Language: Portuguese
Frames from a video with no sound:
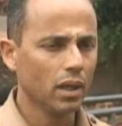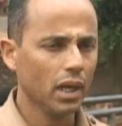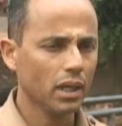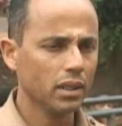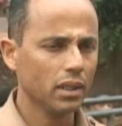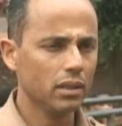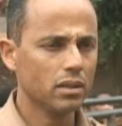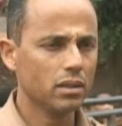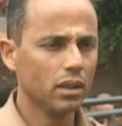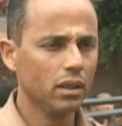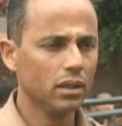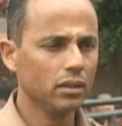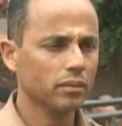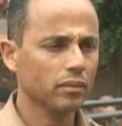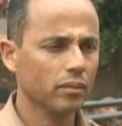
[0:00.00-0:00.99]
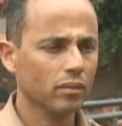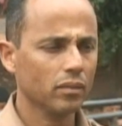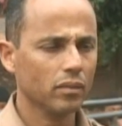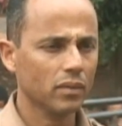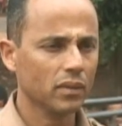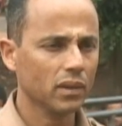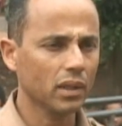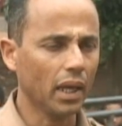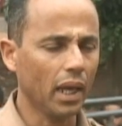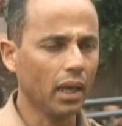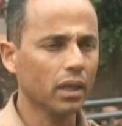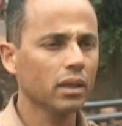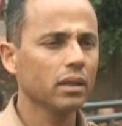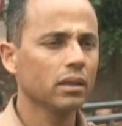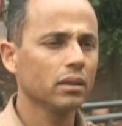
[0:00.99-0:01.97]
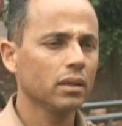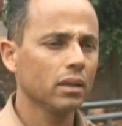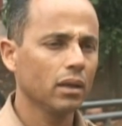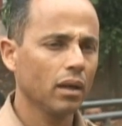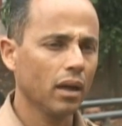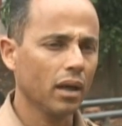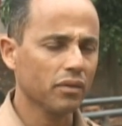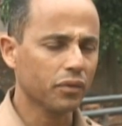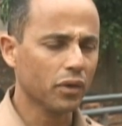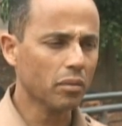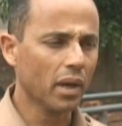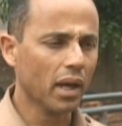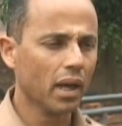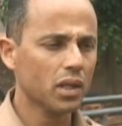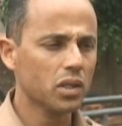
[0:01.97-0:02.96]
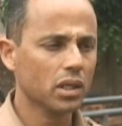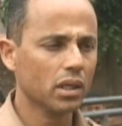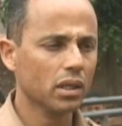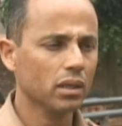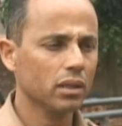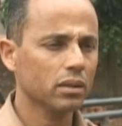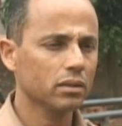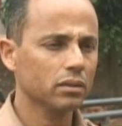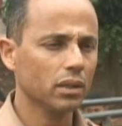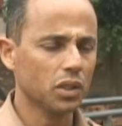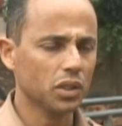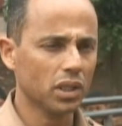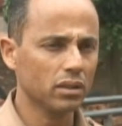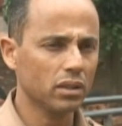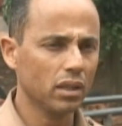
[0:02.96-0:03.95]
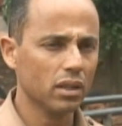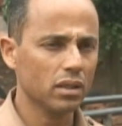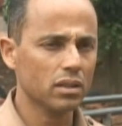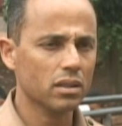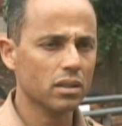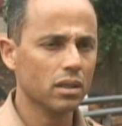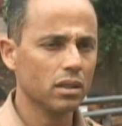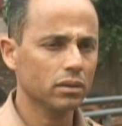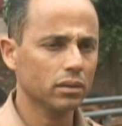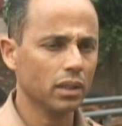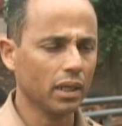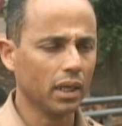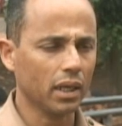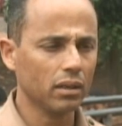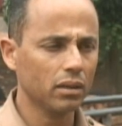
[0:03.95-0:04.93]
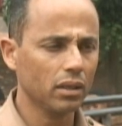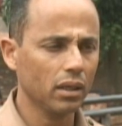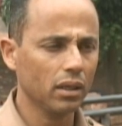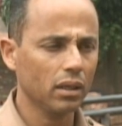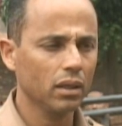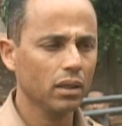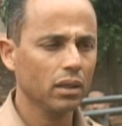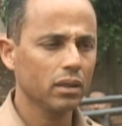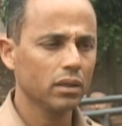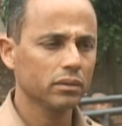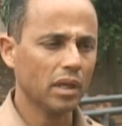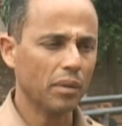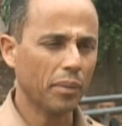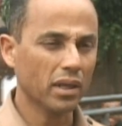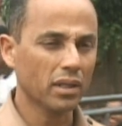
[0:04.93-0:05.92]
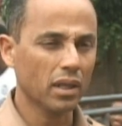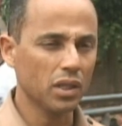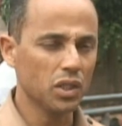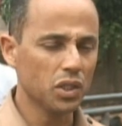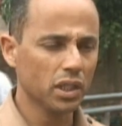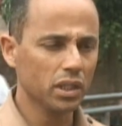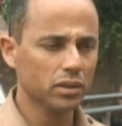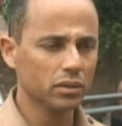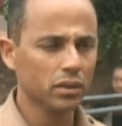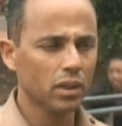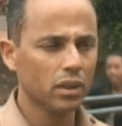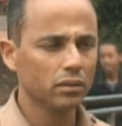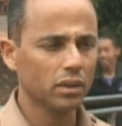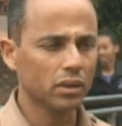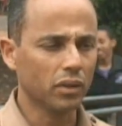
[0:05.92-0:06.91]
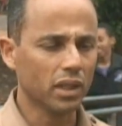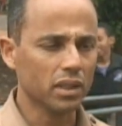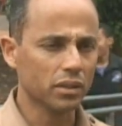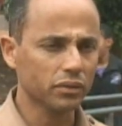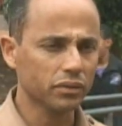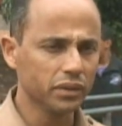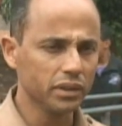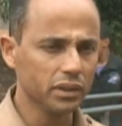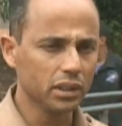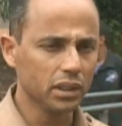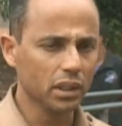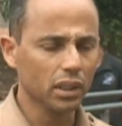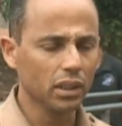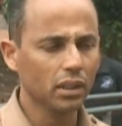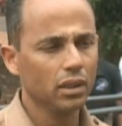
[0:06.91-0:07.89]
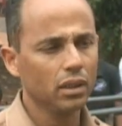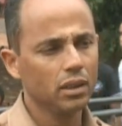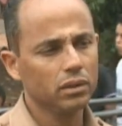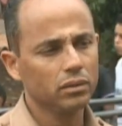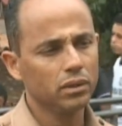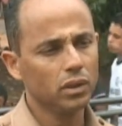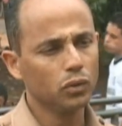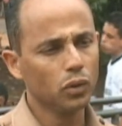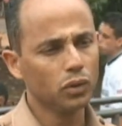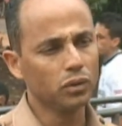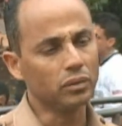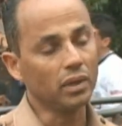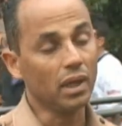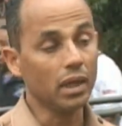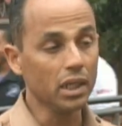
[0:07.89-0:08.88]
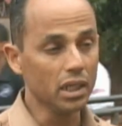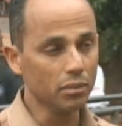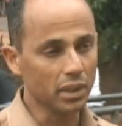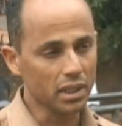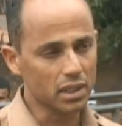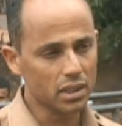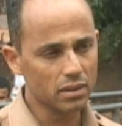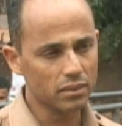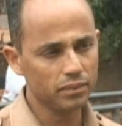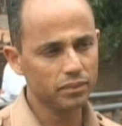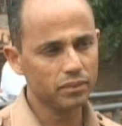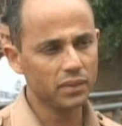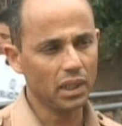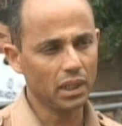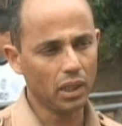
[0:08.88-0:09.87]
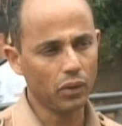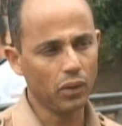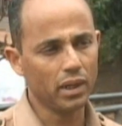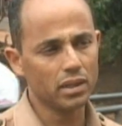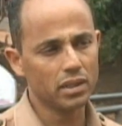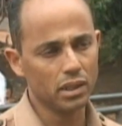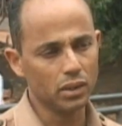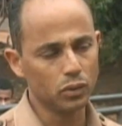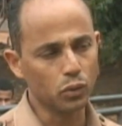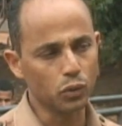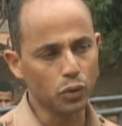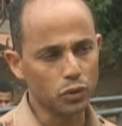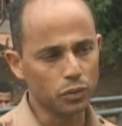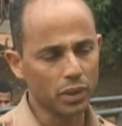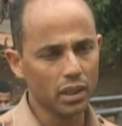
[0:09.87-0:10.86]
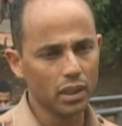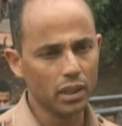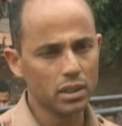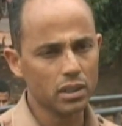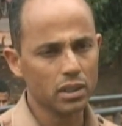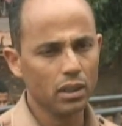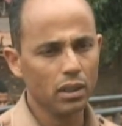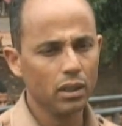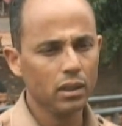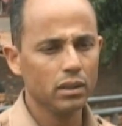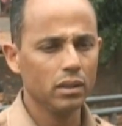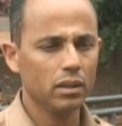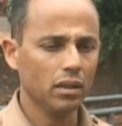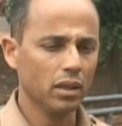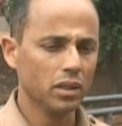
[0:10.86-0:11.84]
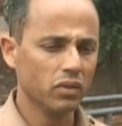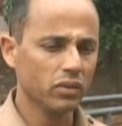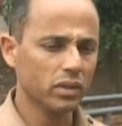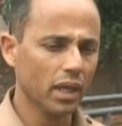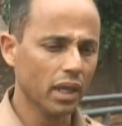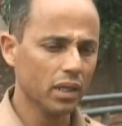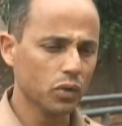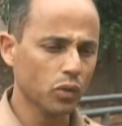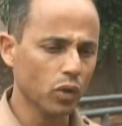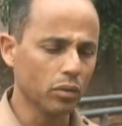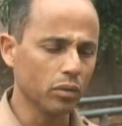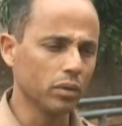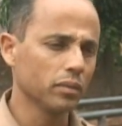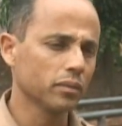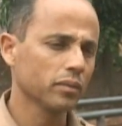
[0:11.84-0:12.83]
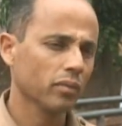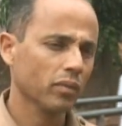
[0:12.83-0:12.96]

Aqui eles têm né, a informática, tem xadrez, tem karatê, tem a parte de religião, tem educação física, tem todo, tem Libras, né, que agora é inserido no curso para eles, e tem atividade como